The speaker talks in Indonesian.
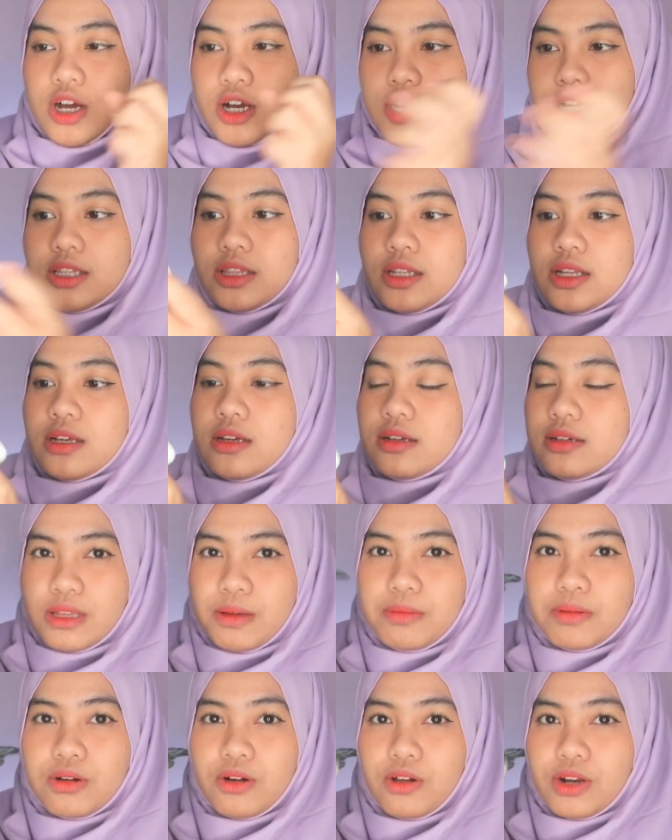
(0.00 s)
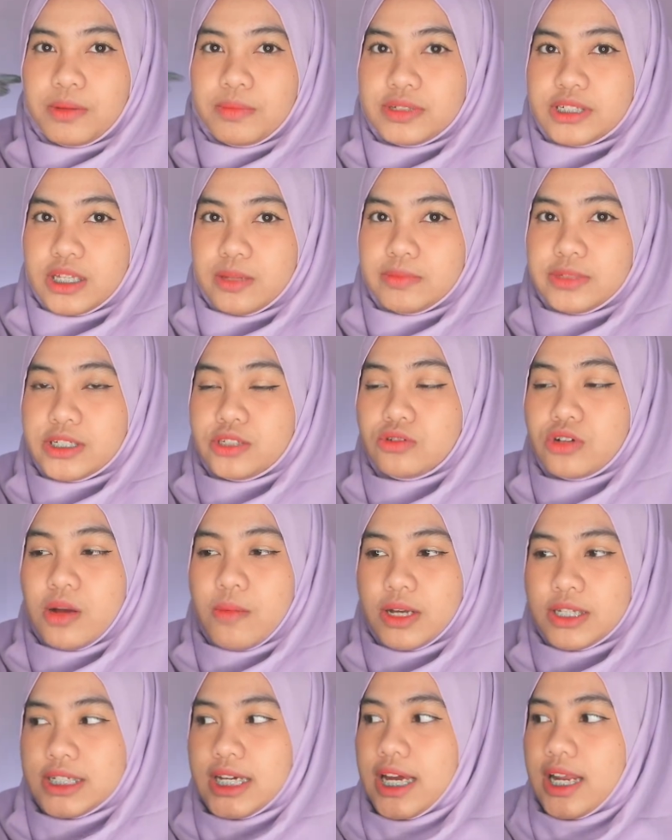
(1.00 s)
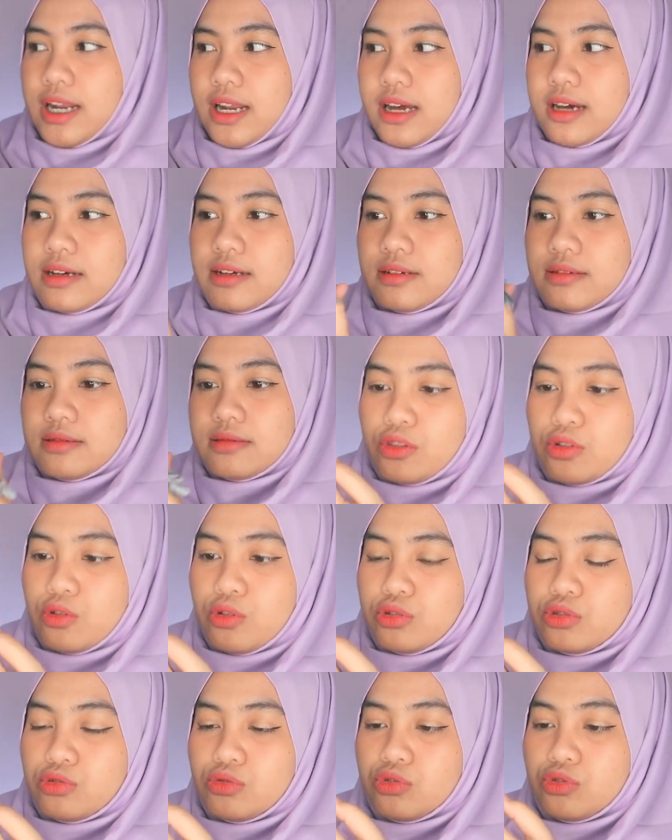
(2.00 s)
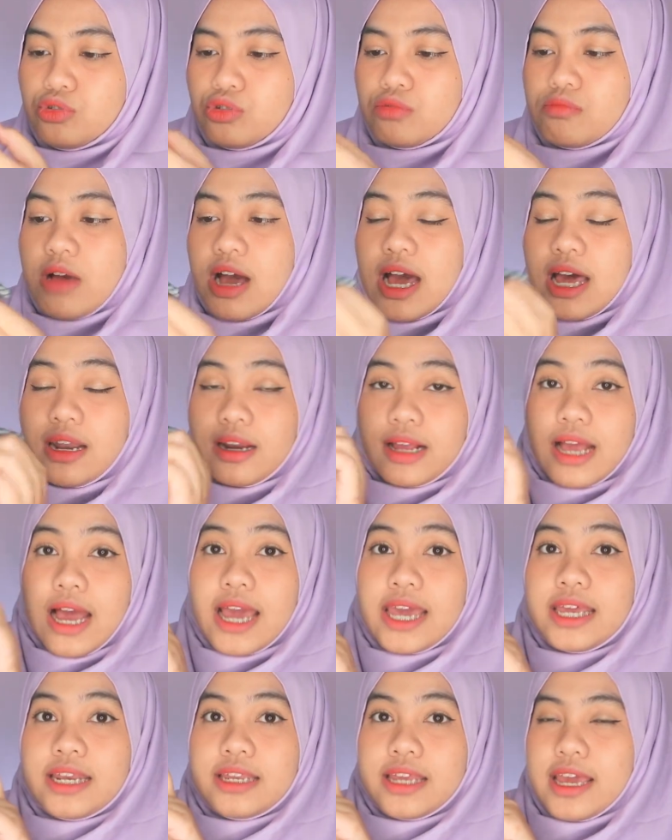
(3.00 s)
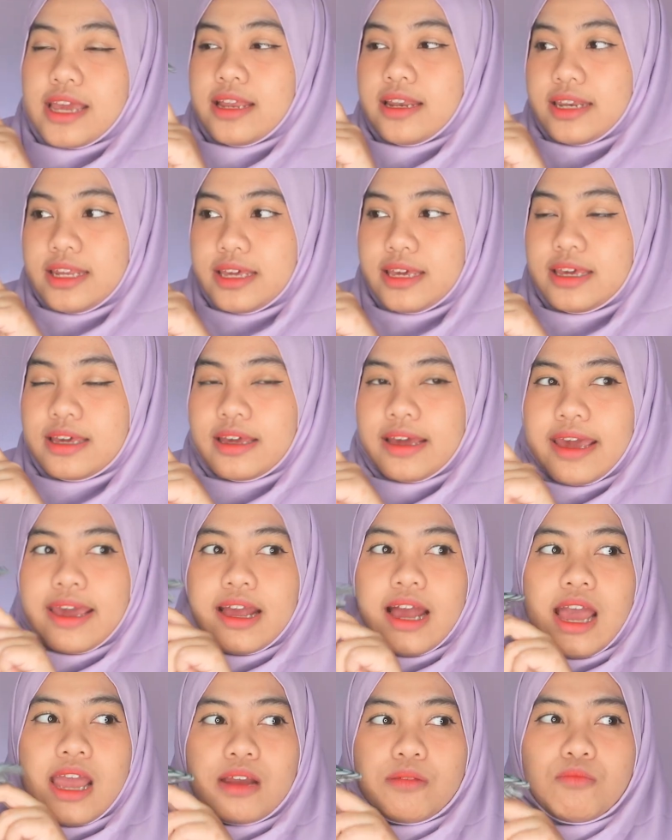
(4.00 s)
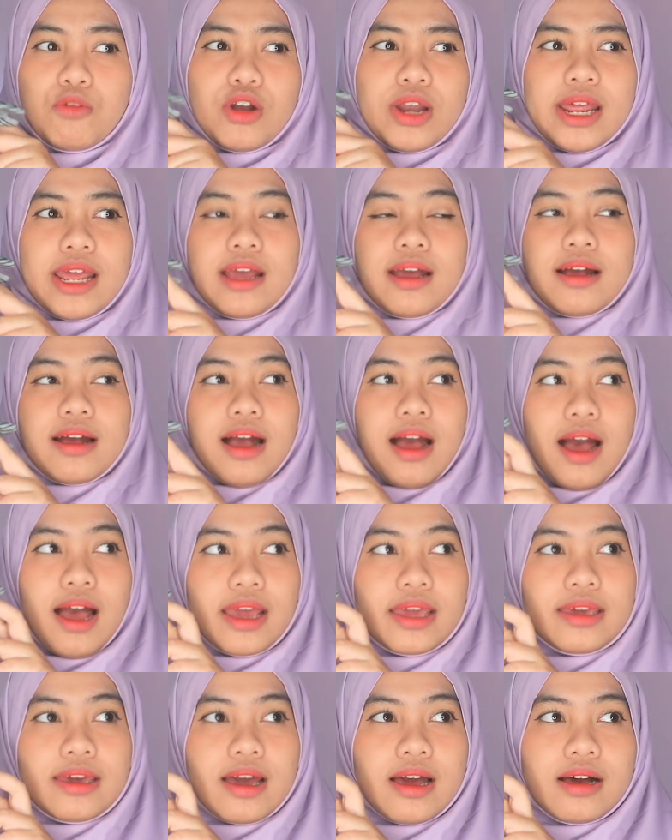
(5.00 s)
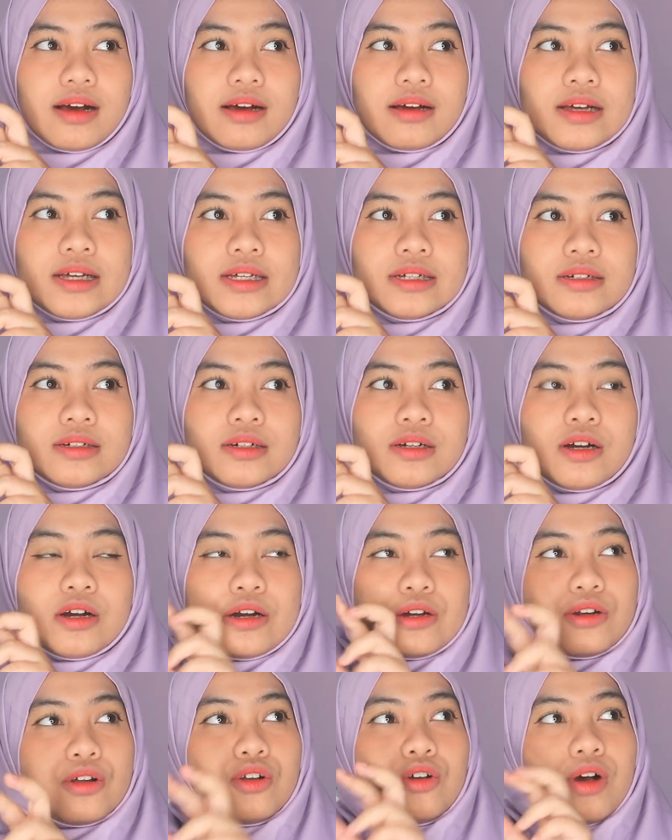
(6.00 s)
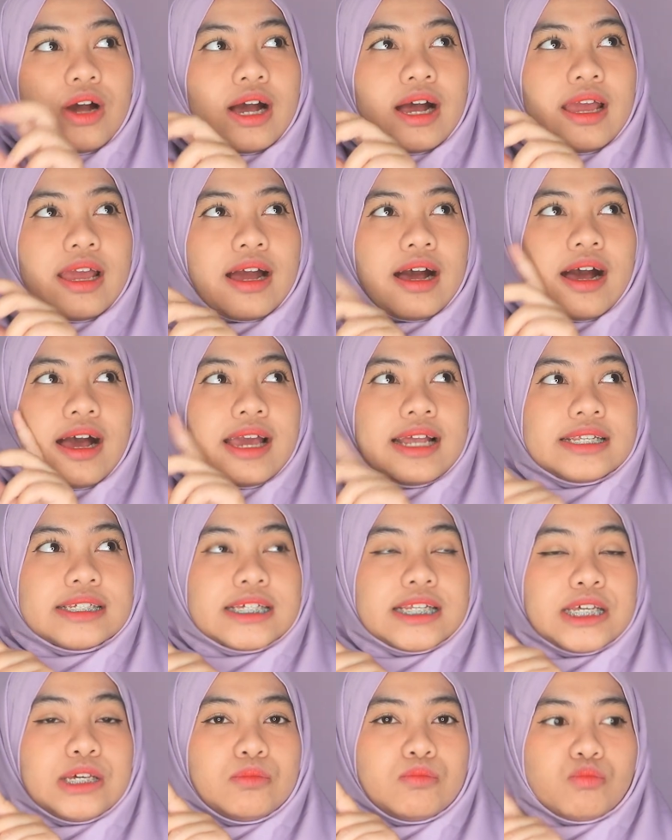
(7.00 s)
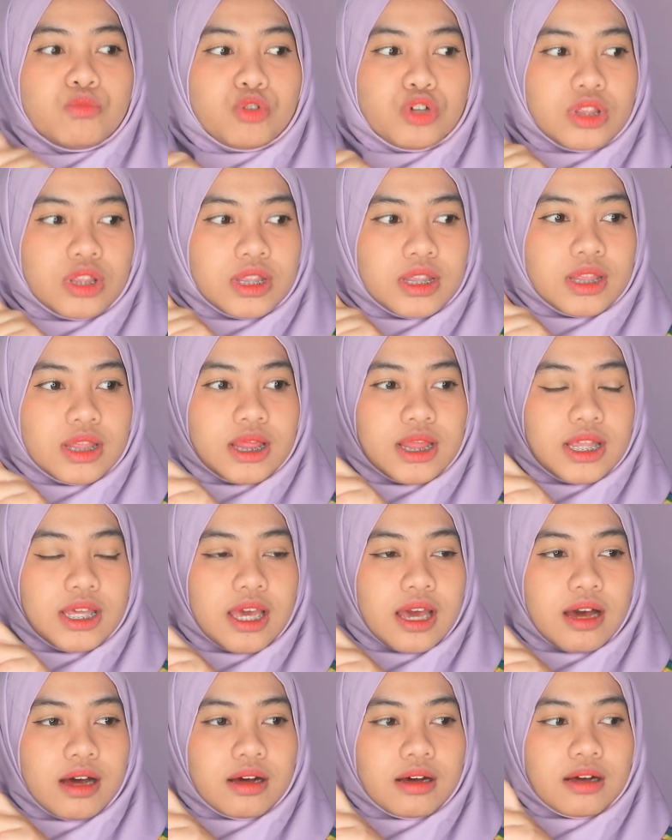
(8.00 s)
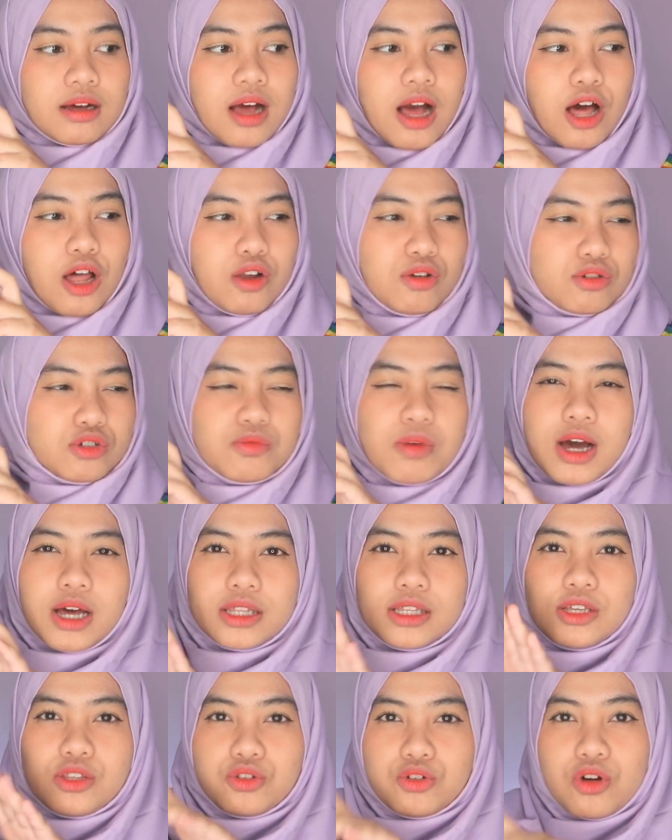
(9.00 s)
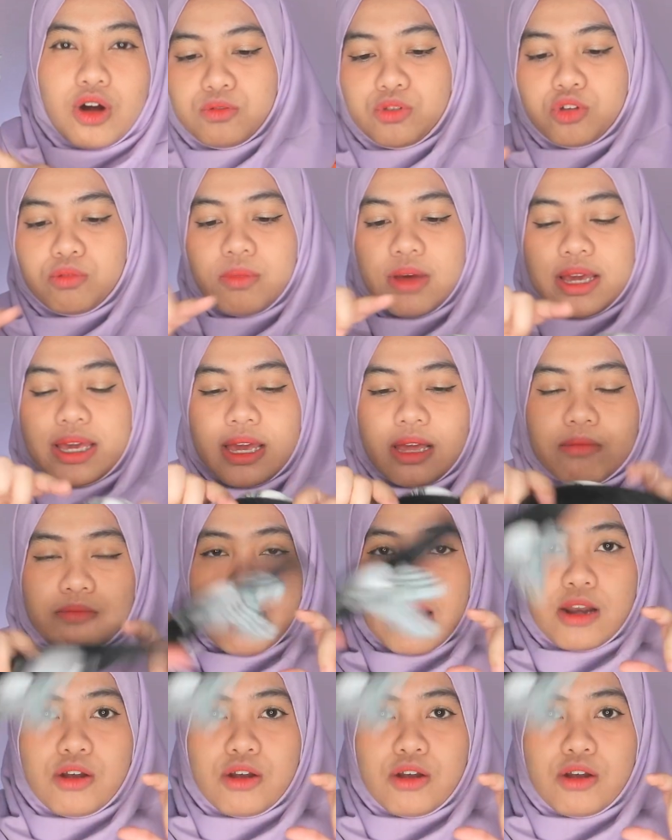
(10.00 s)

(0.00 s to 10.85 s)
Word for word: banget. Tapi kalau dipecah-pecah juga masih enak. Terus untuk bahan kainnya ini kayak kain boneka yang no no kayak kain selimut yang halus banget gitu untuk bagian